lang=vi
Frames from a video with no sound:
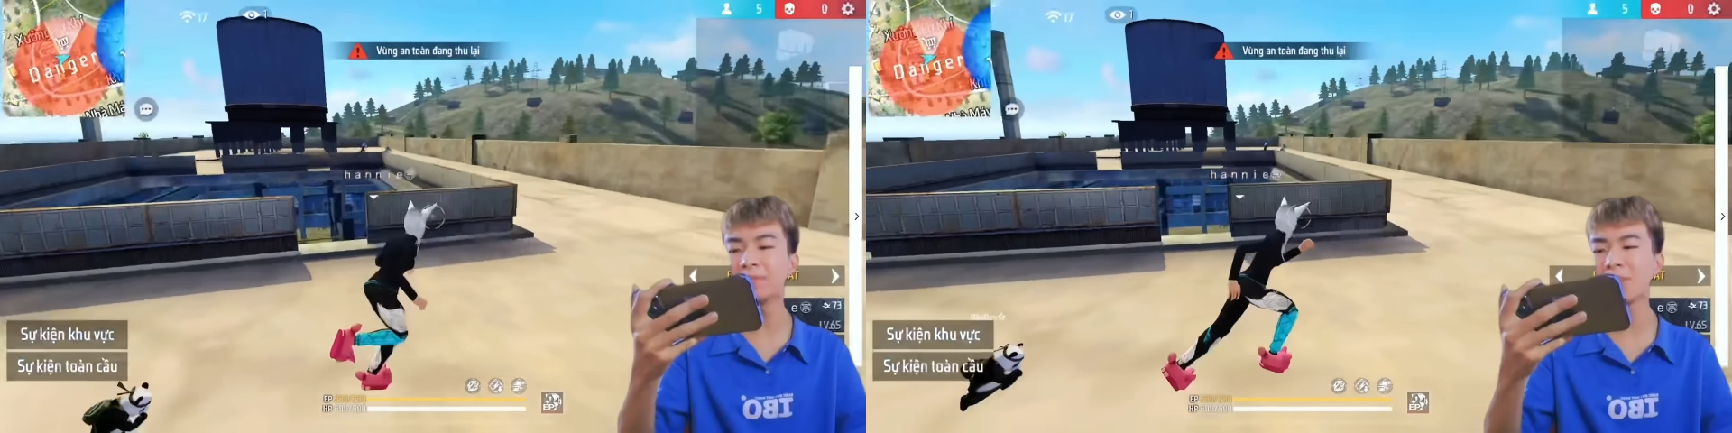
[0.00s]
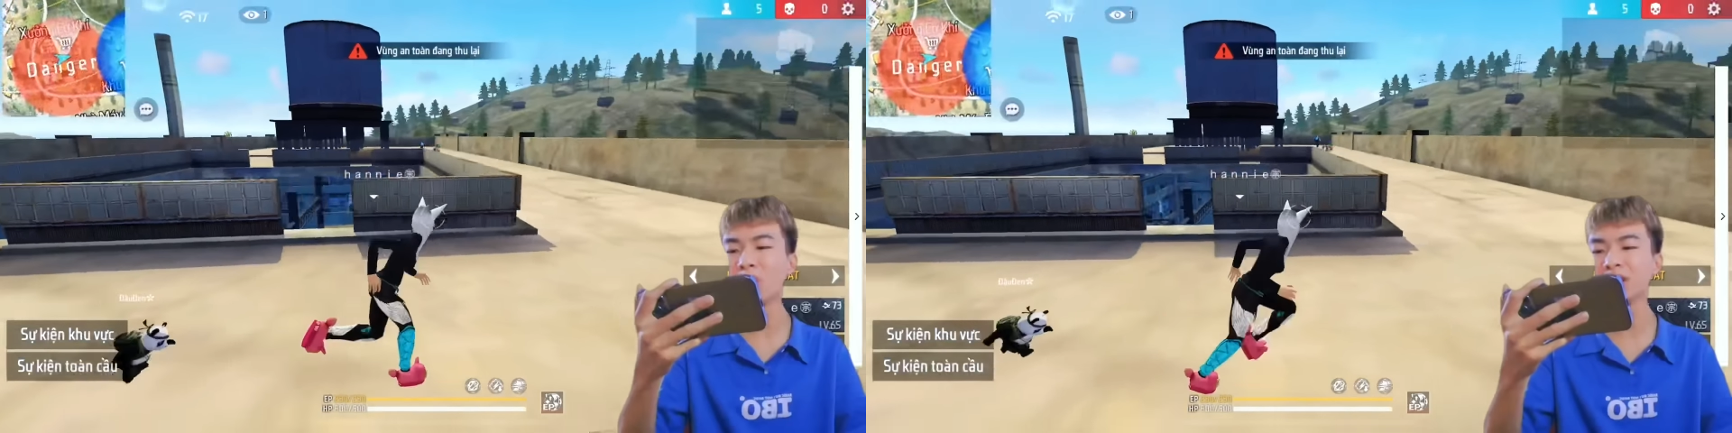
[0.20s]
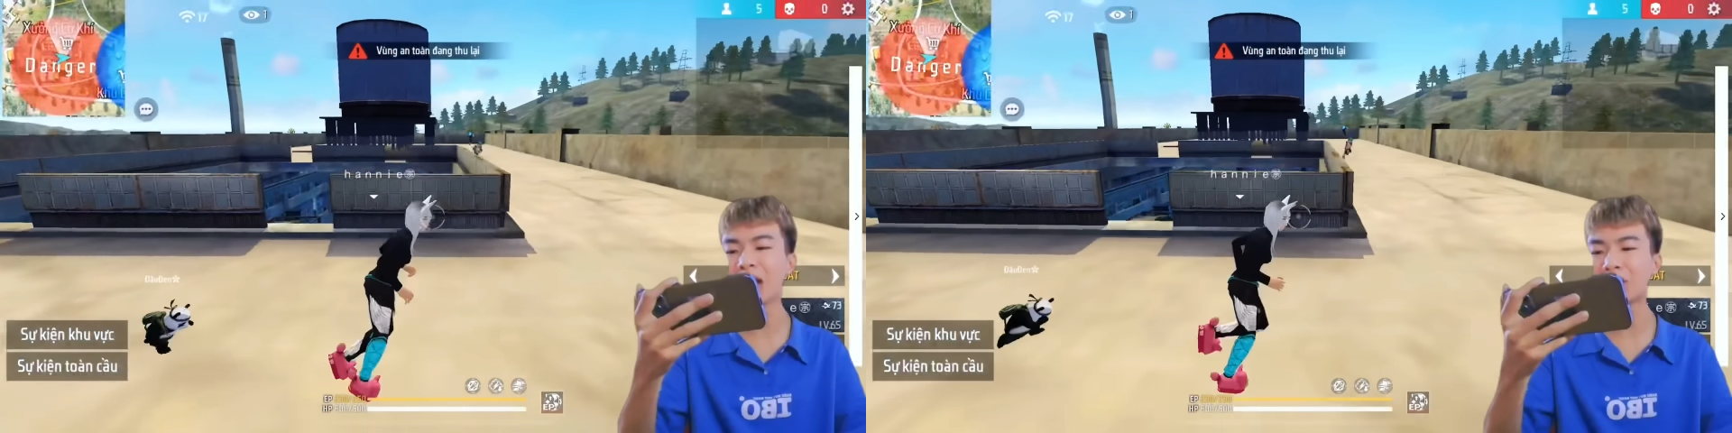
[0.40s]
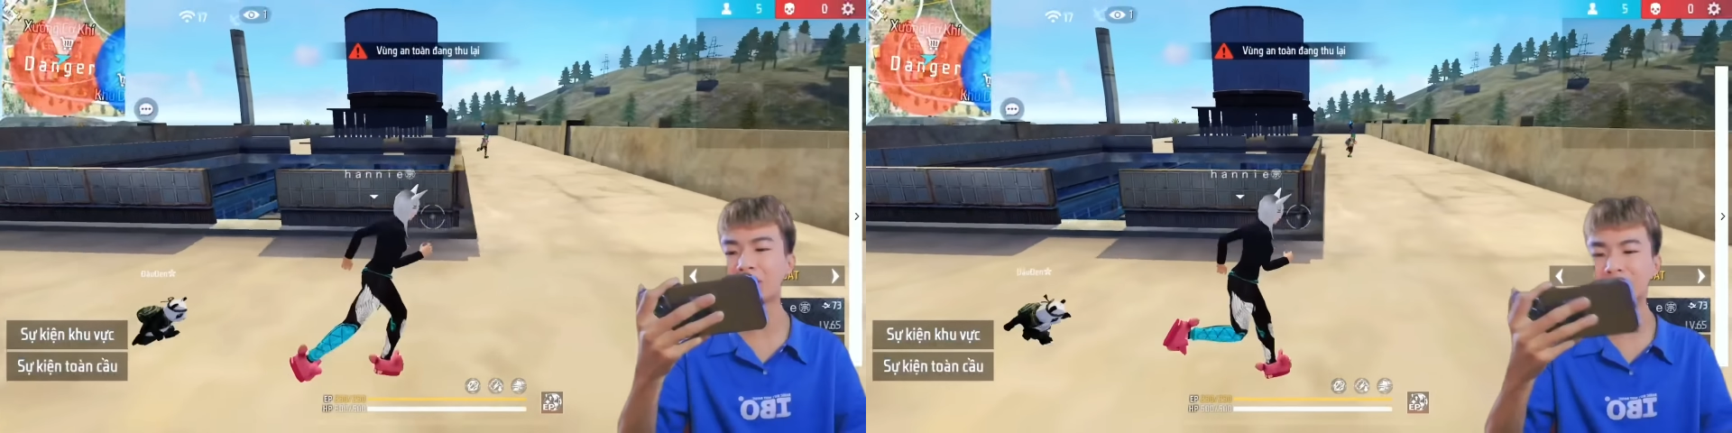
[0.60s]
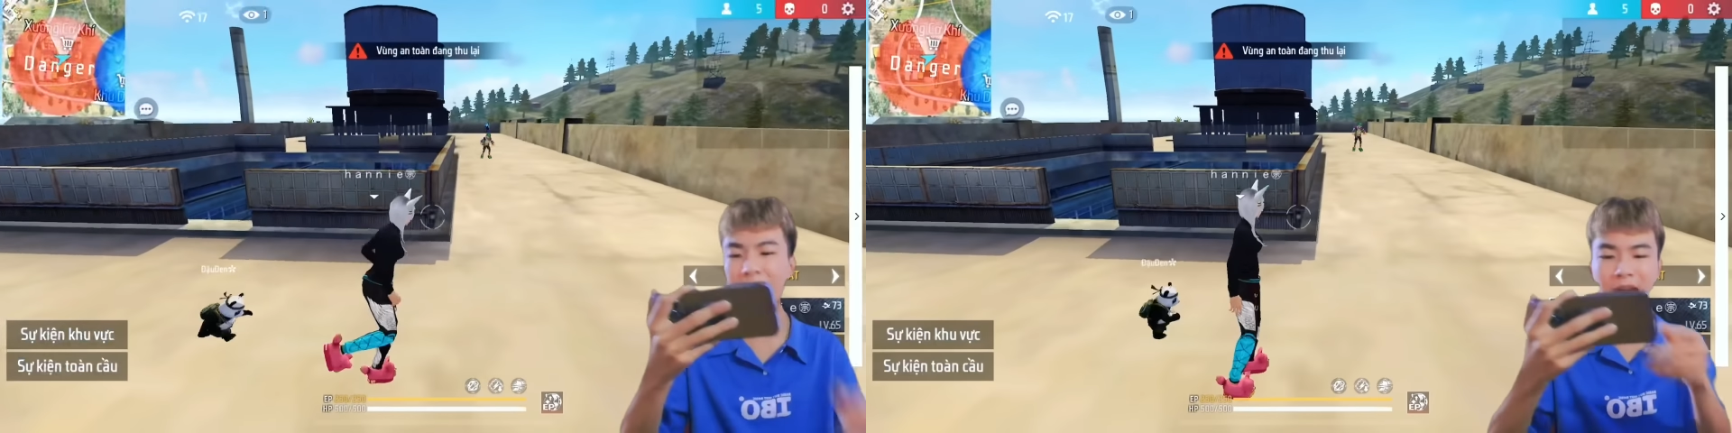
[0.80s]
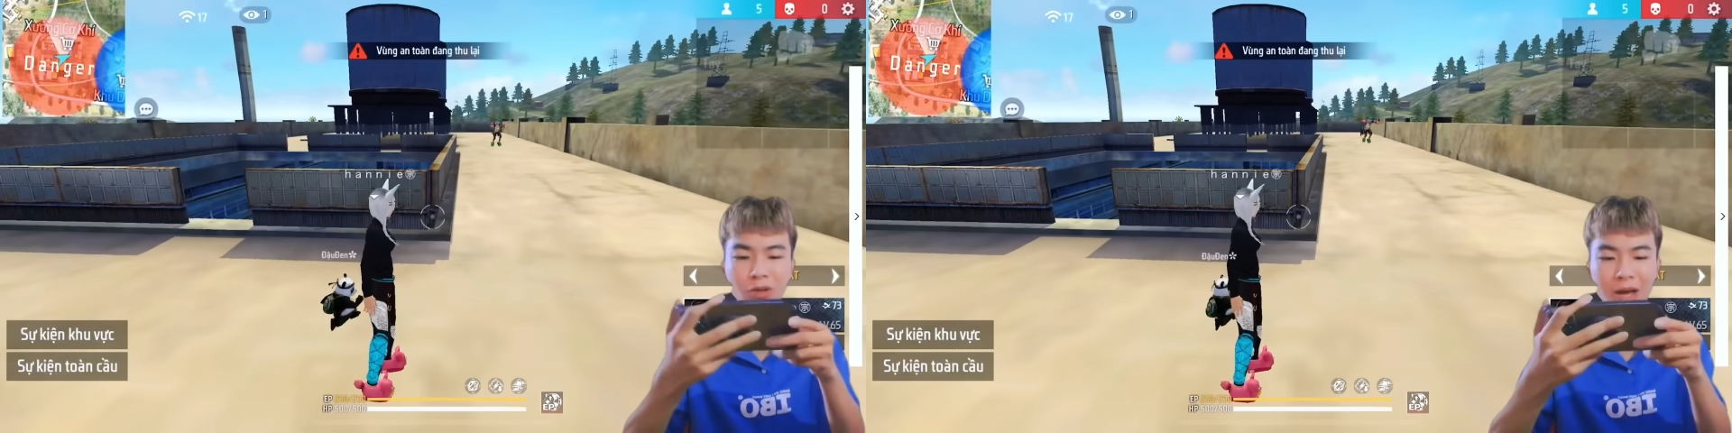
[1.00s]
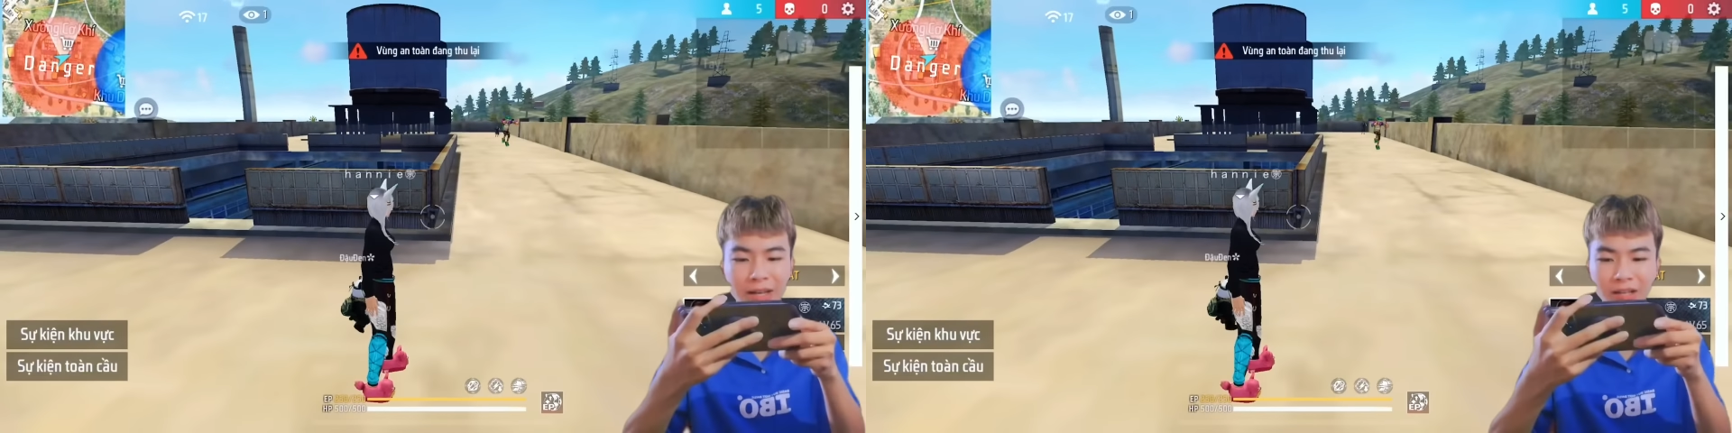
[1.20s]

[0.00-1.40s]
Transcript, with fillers: 14 người còn đóng 5 người luôn.